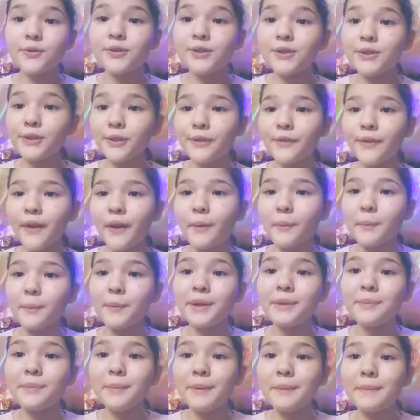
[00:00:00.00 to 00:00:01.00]
Условия.
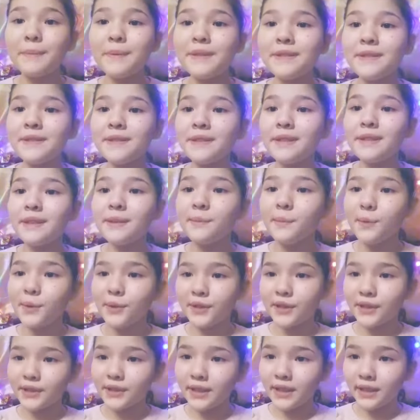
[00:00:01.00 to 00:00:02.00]
Быть подписаны на
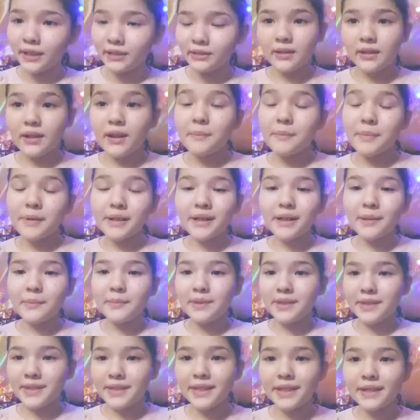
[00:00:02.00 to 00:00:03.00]
мой канал.
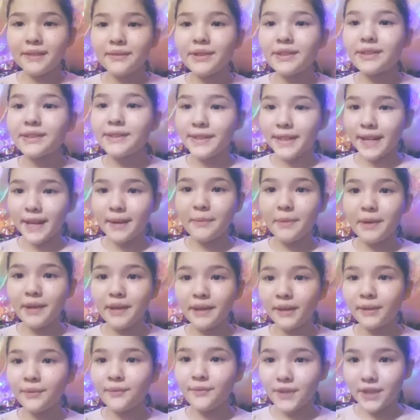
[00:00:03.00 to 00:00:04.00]
Прокомментировать три
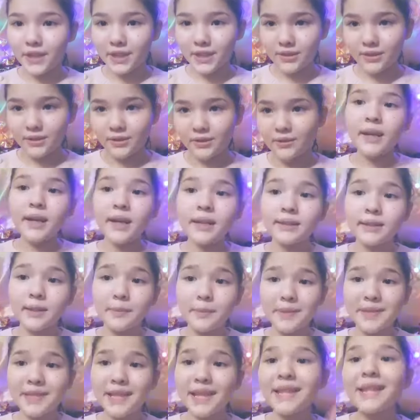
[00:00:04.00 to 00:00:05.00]
моих видео
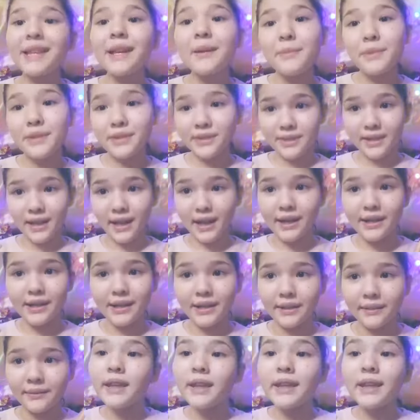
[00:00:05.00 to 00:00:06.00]
написать
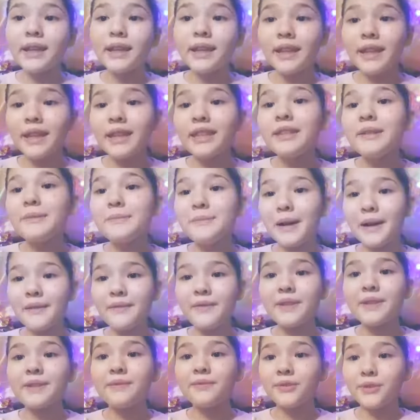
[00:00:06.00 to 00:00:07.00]
комментарии и
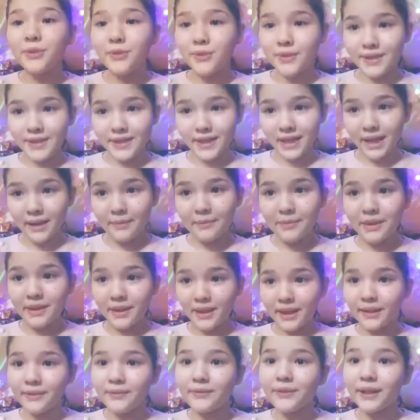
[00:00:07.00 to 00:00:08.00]
добавить в друзья
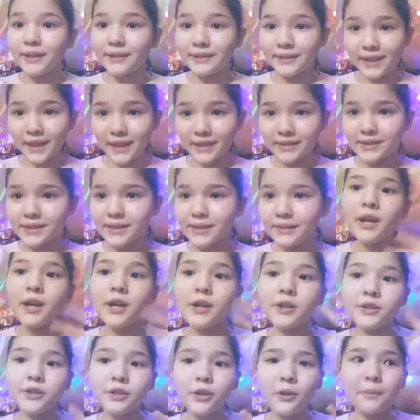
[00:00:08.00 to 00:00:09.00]
меня ВКонтакте,
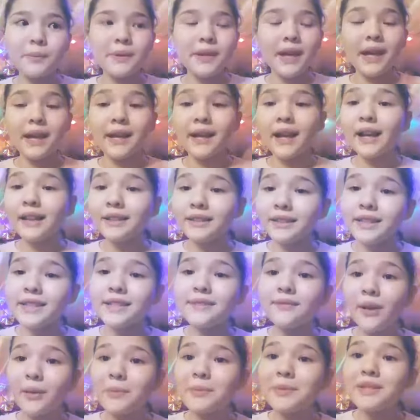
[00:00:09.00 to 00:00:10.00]
чтобы я
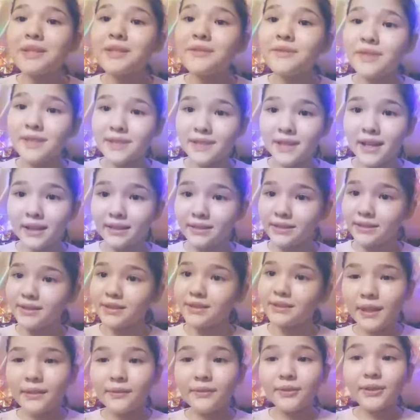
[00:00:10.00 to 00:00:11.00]
как-то с вами
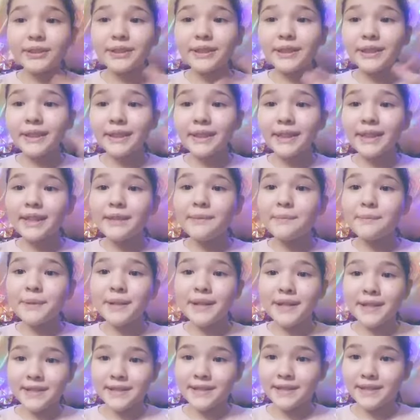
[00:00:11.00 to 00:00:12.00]
связалась. Вот такие
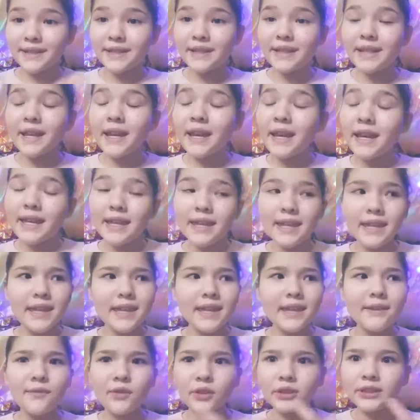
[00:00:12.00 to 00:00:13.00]
призы
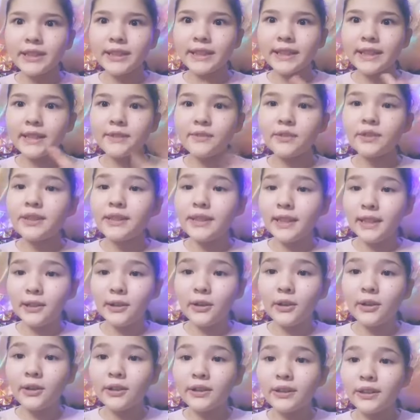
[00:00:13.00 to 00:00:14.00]
и вот такие вот
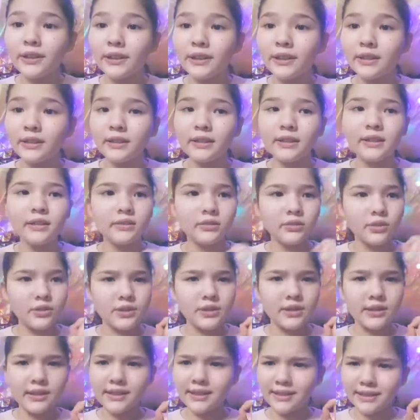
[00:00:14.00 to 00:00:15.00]
нелегкие, то
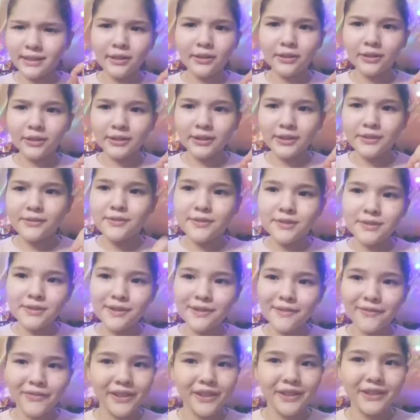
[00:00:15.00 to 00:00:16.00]
есть легкие
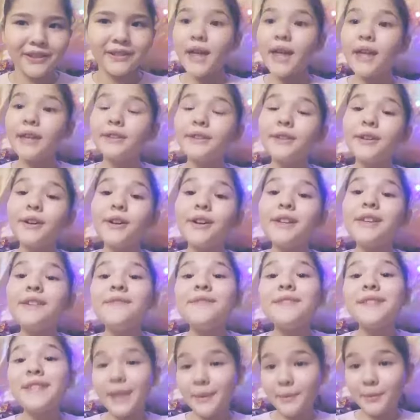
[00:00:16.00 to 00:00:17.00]
условия. Но
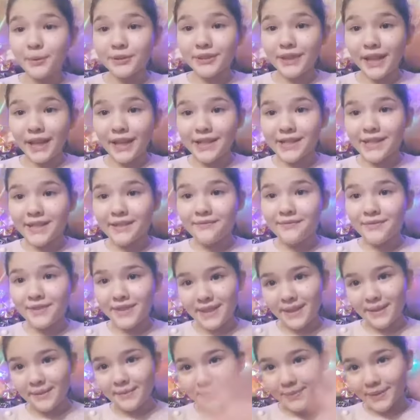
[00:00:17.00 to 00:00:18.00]
и всем удачи,
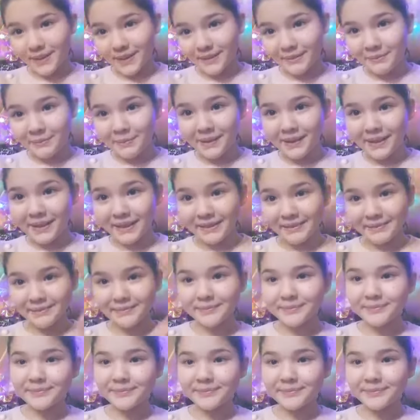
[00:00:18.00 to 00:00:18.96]
всем пока-пока.